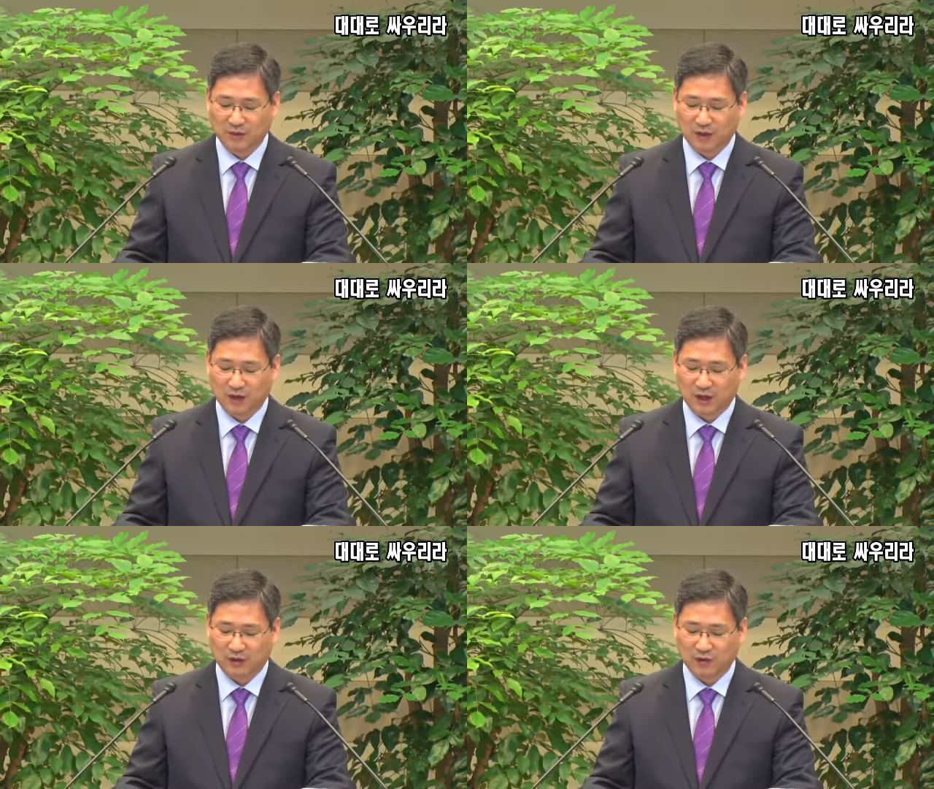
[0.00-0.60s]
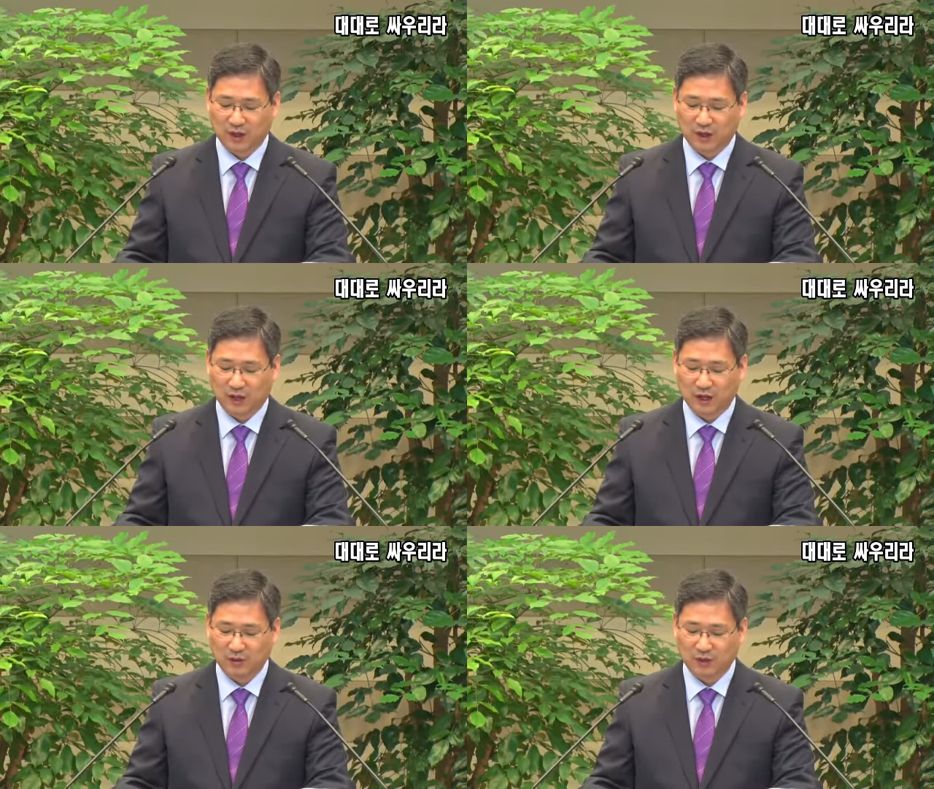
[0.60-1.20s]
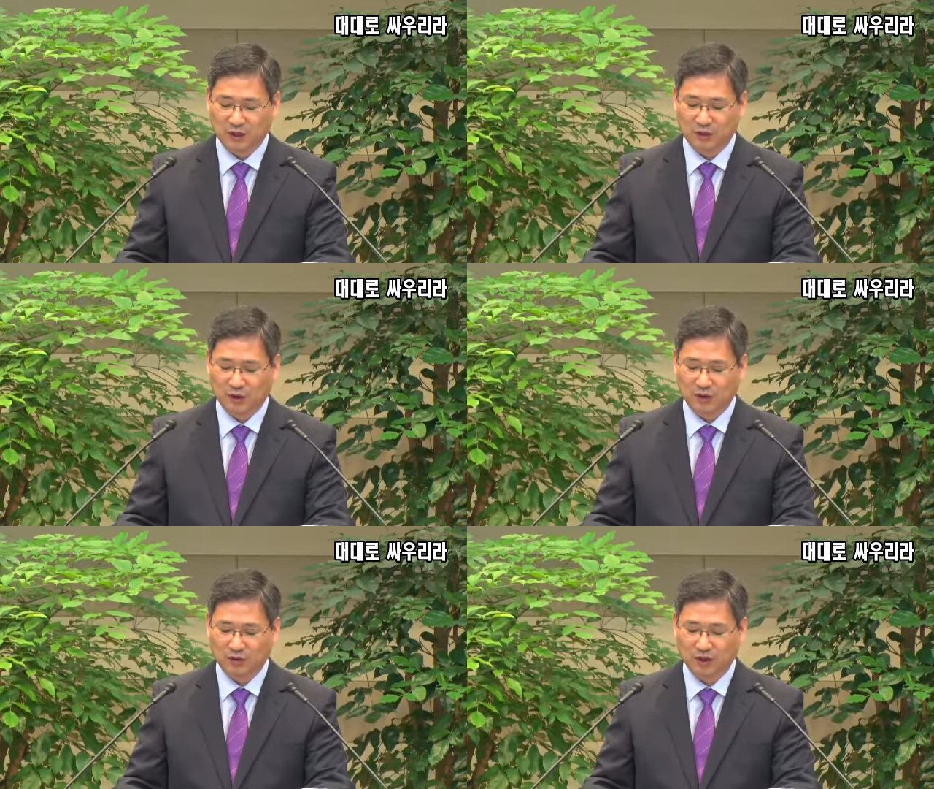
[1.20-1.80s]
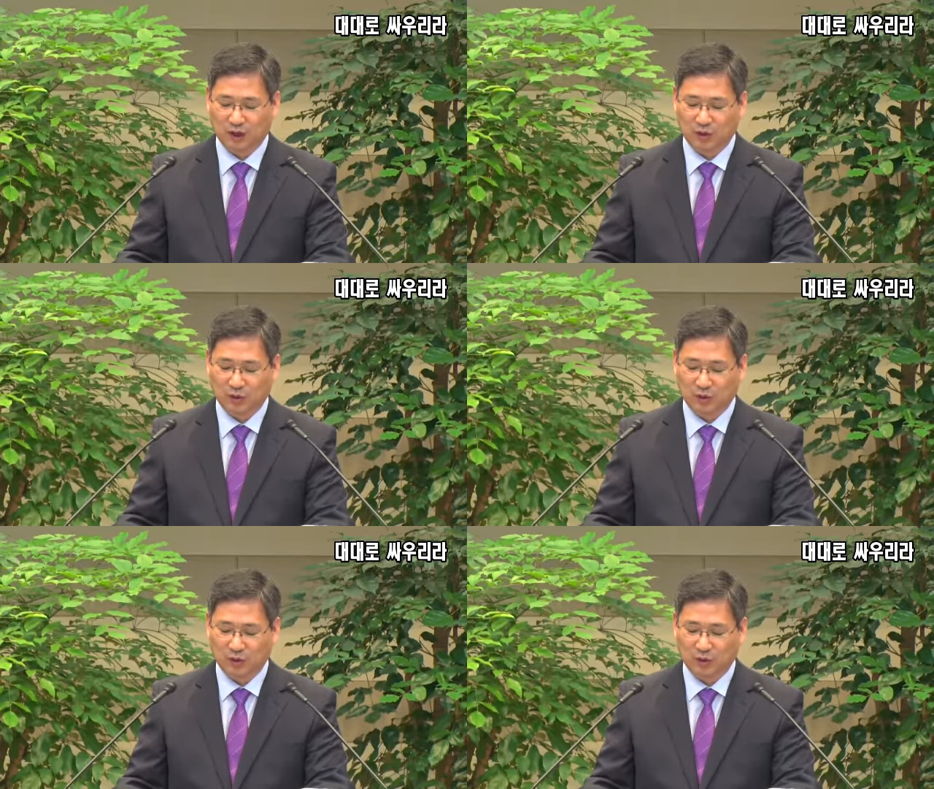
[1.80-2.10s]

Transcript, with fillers: 은혜 가운데 하나님 인도 가운데 나온